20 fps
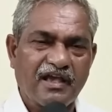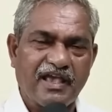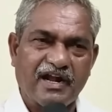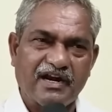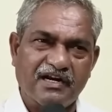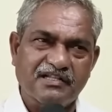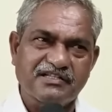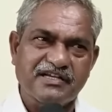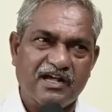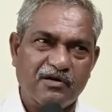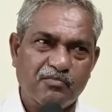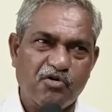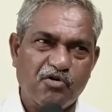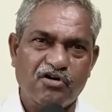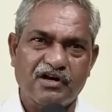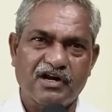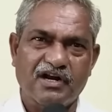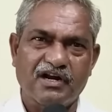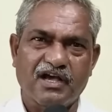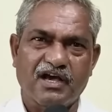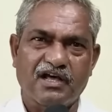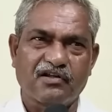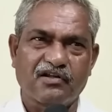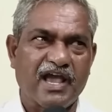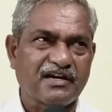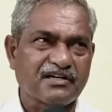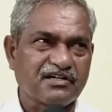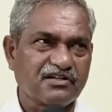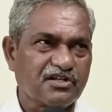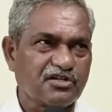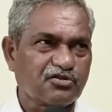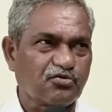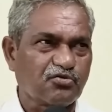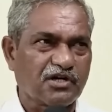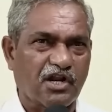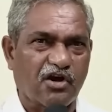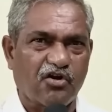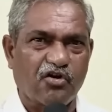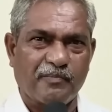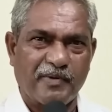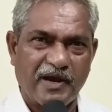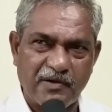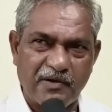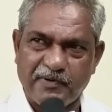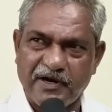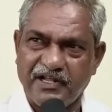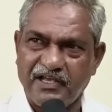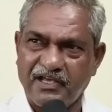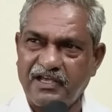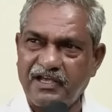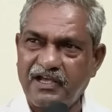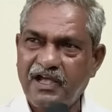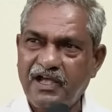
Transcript: ఎక్కడ జగన్మోహన్ రెడ్డి గారు యాక్షన్ తీసుకుంటారో అని భయపడి